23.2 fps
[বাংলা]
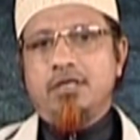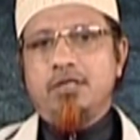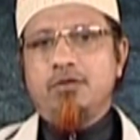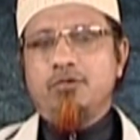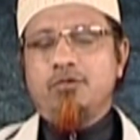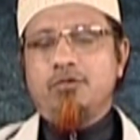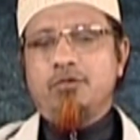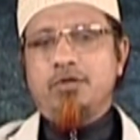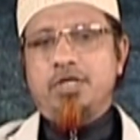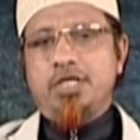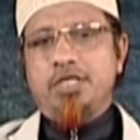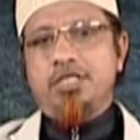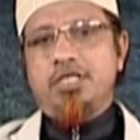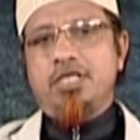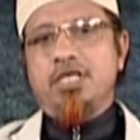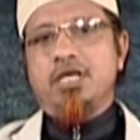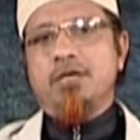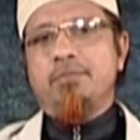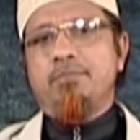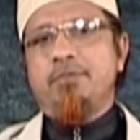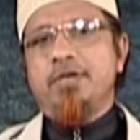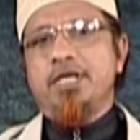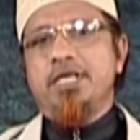ইউরো
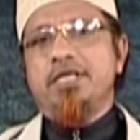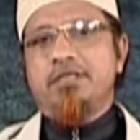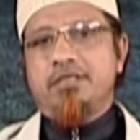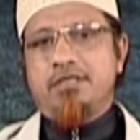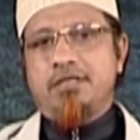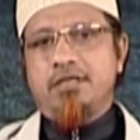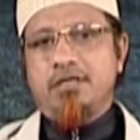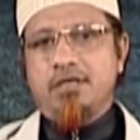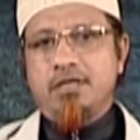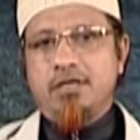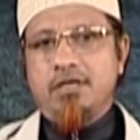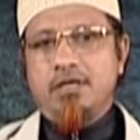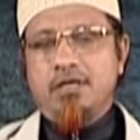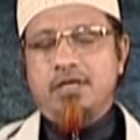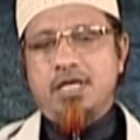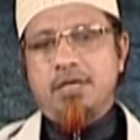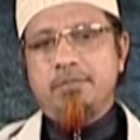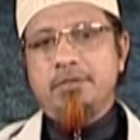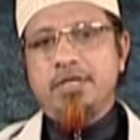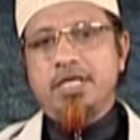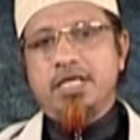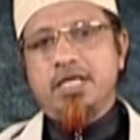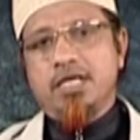এশিয়া প্লেট
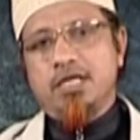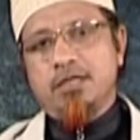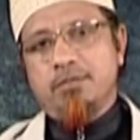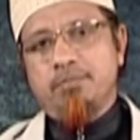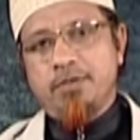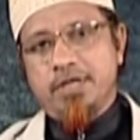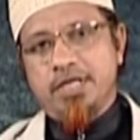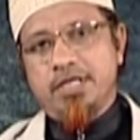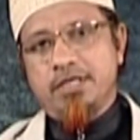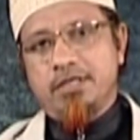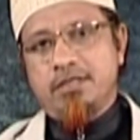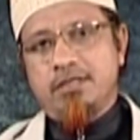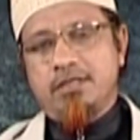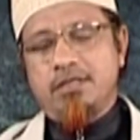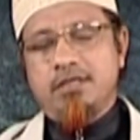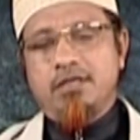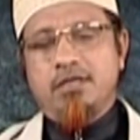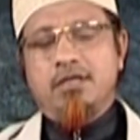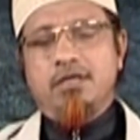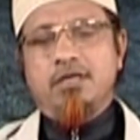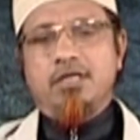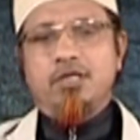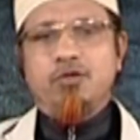আমেরিকান প্লেট
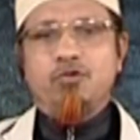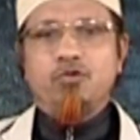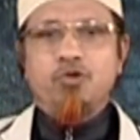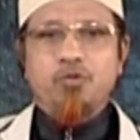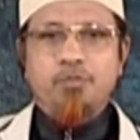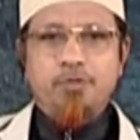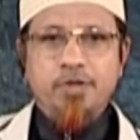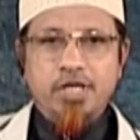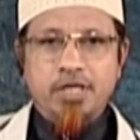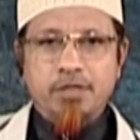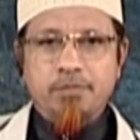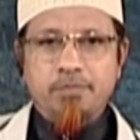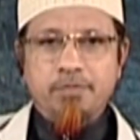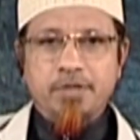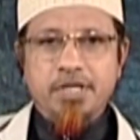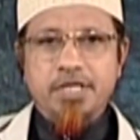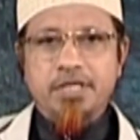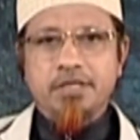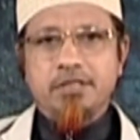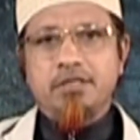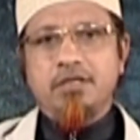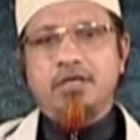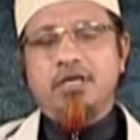ইউরোপিয়ান
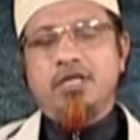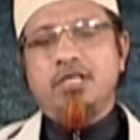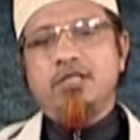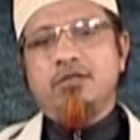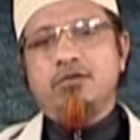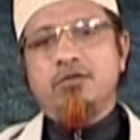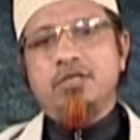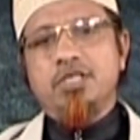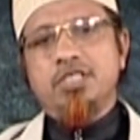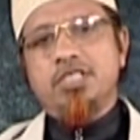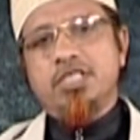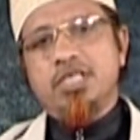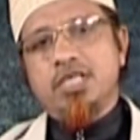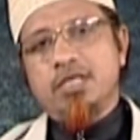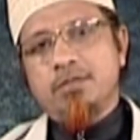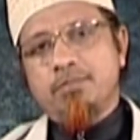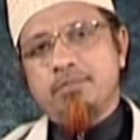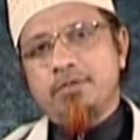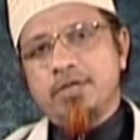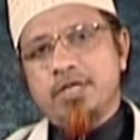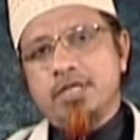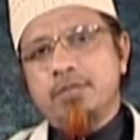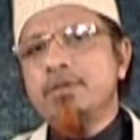প্লেট ইন্দোনেশিয়ান
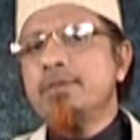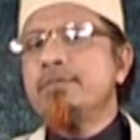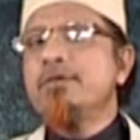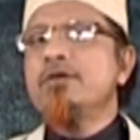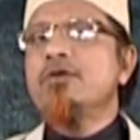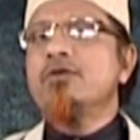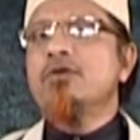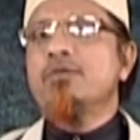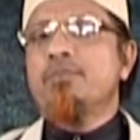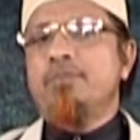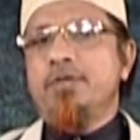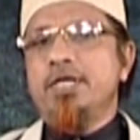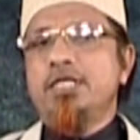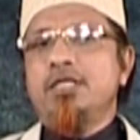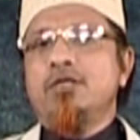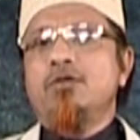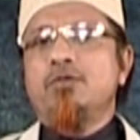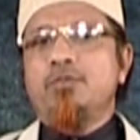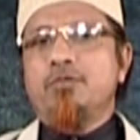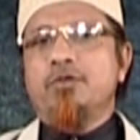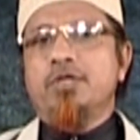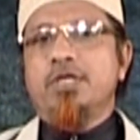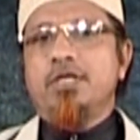প্লেট বিভিন্ন
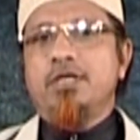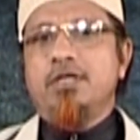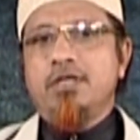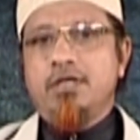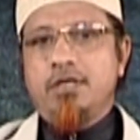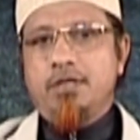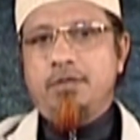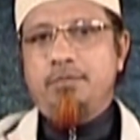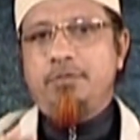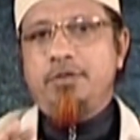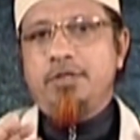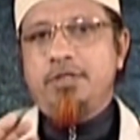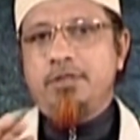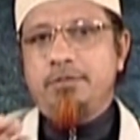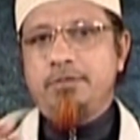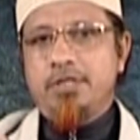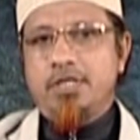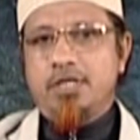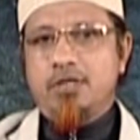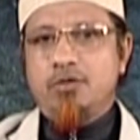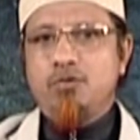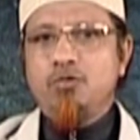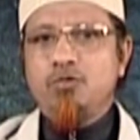প্লেটের উপরে
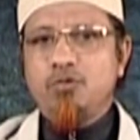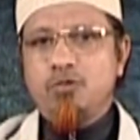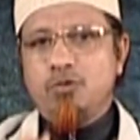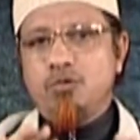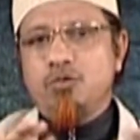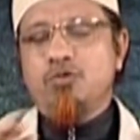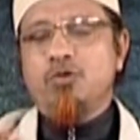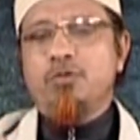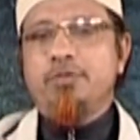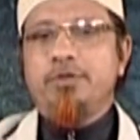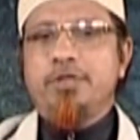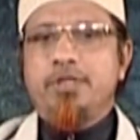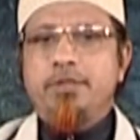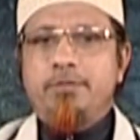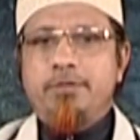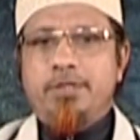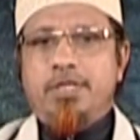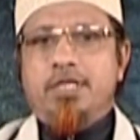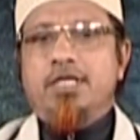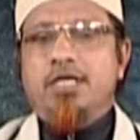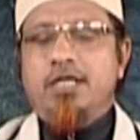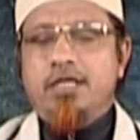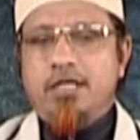পৃথিবীটা টুকরো টুকরো
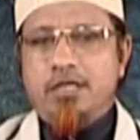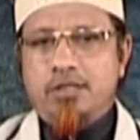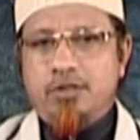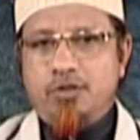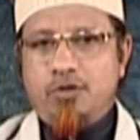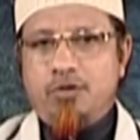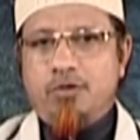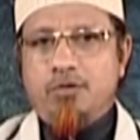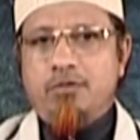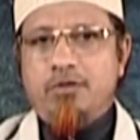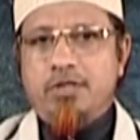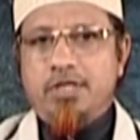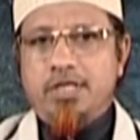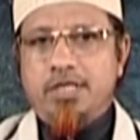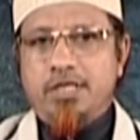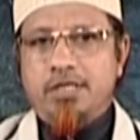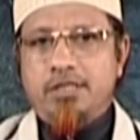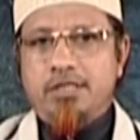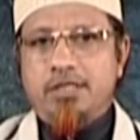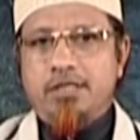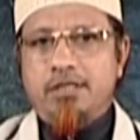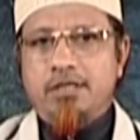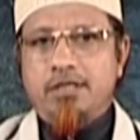পৃথিবীটাকে আল্লাহ জড়ো করে
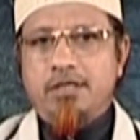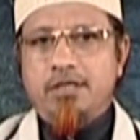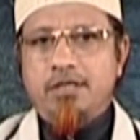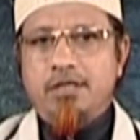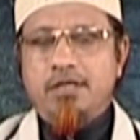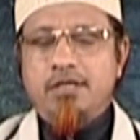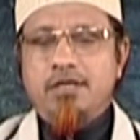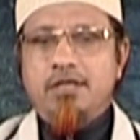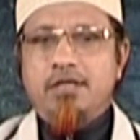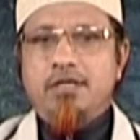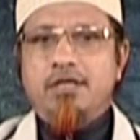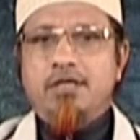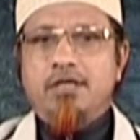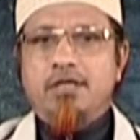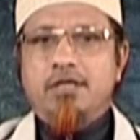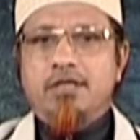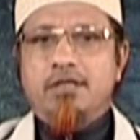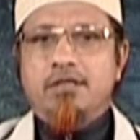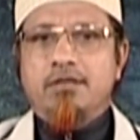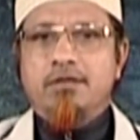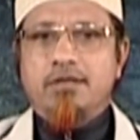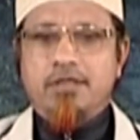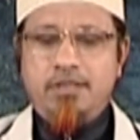রেখেছেন
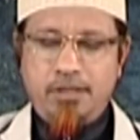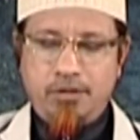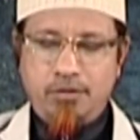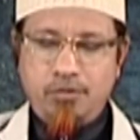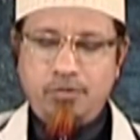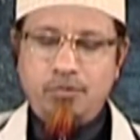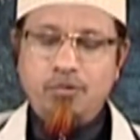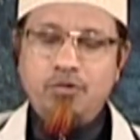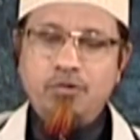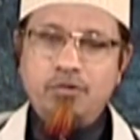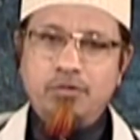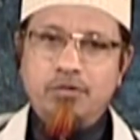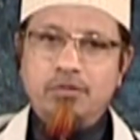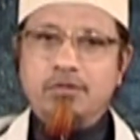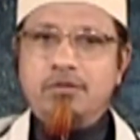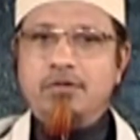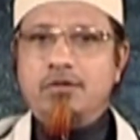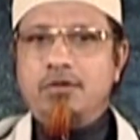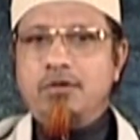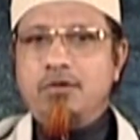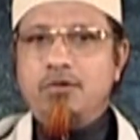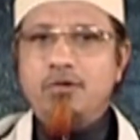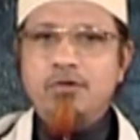তো এটা তো
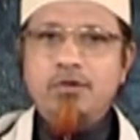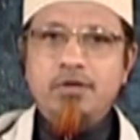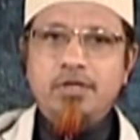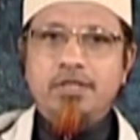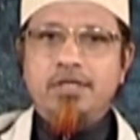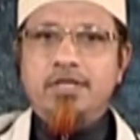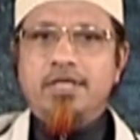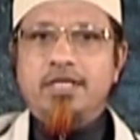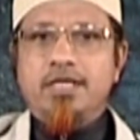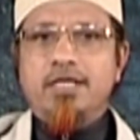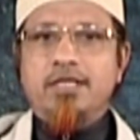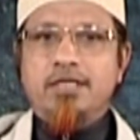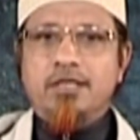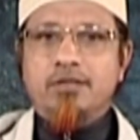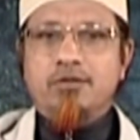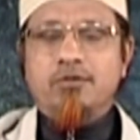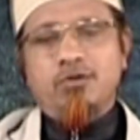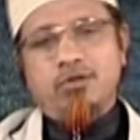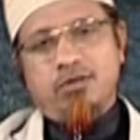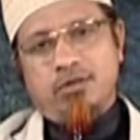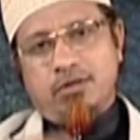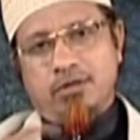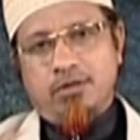ঘূর্ণি দিলে এটা তো
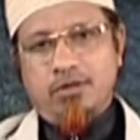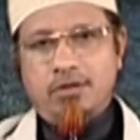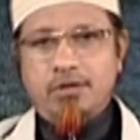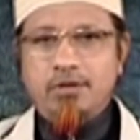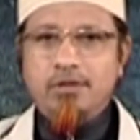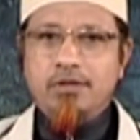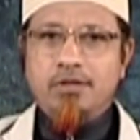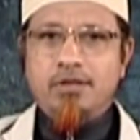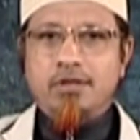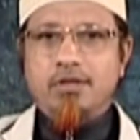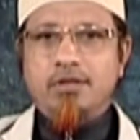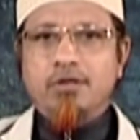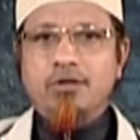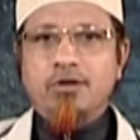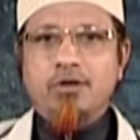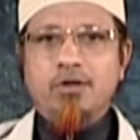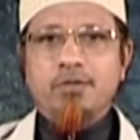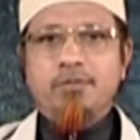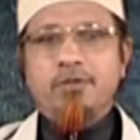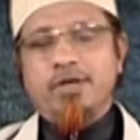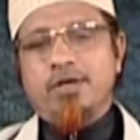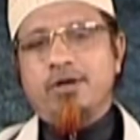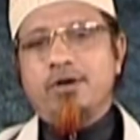
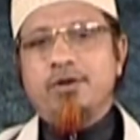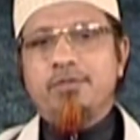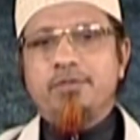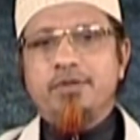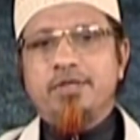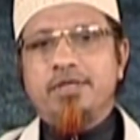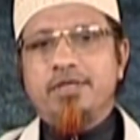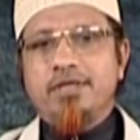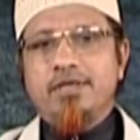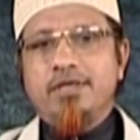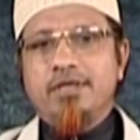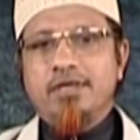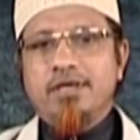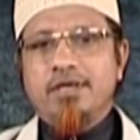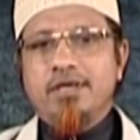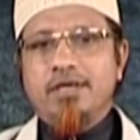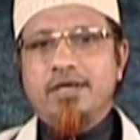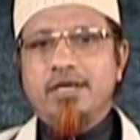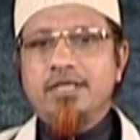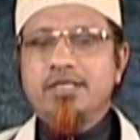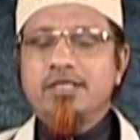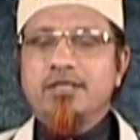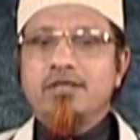নড়বড়ে হবে
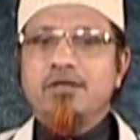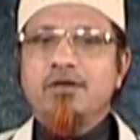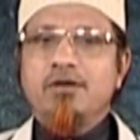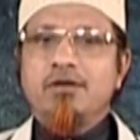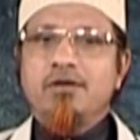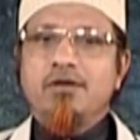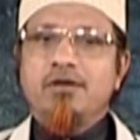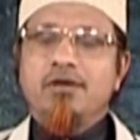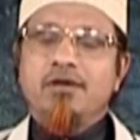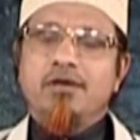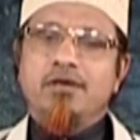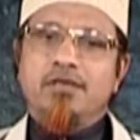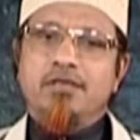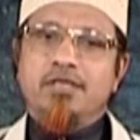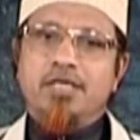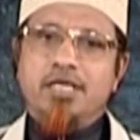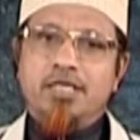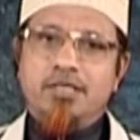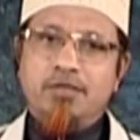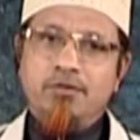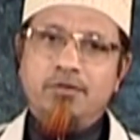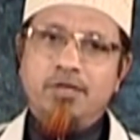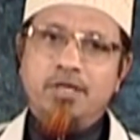এই জন্য
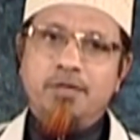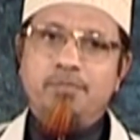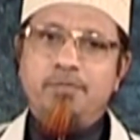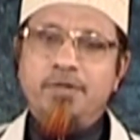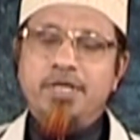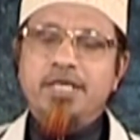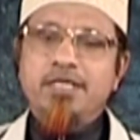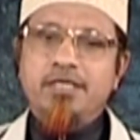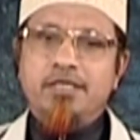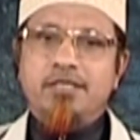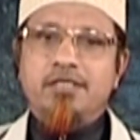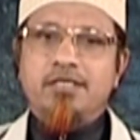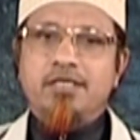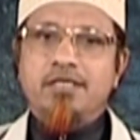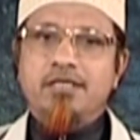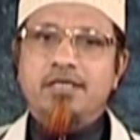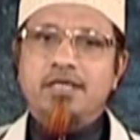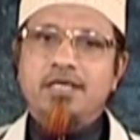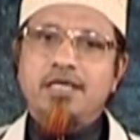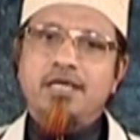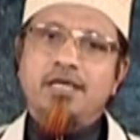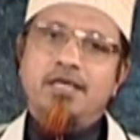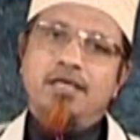টেকটনিক প্লেটের
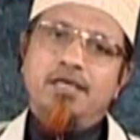সাথে